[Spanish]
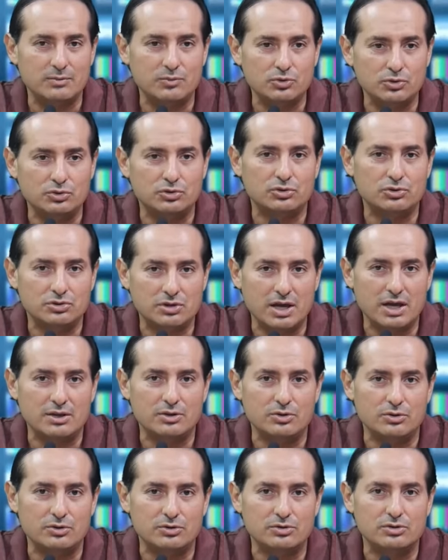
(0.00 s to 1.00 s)
muchos de
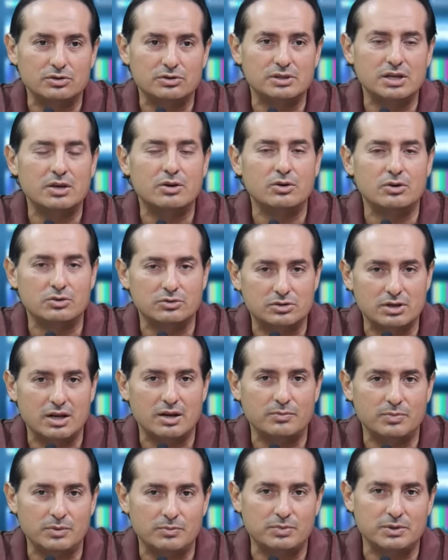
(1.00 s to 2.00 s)
ellos sin conocer
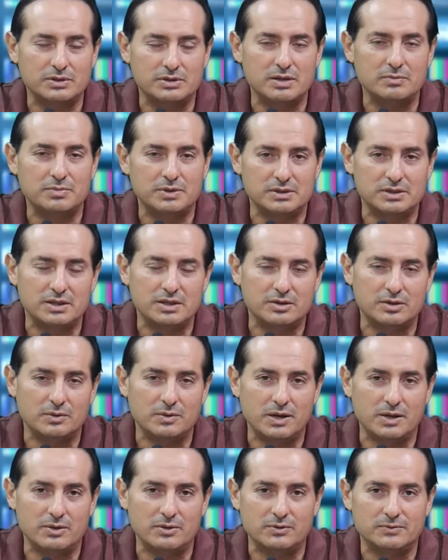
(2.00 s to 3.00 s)
la propuesta del presidente
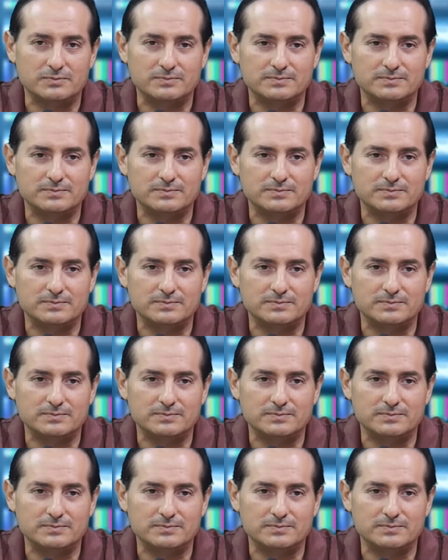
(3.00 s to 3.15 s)
Obrador.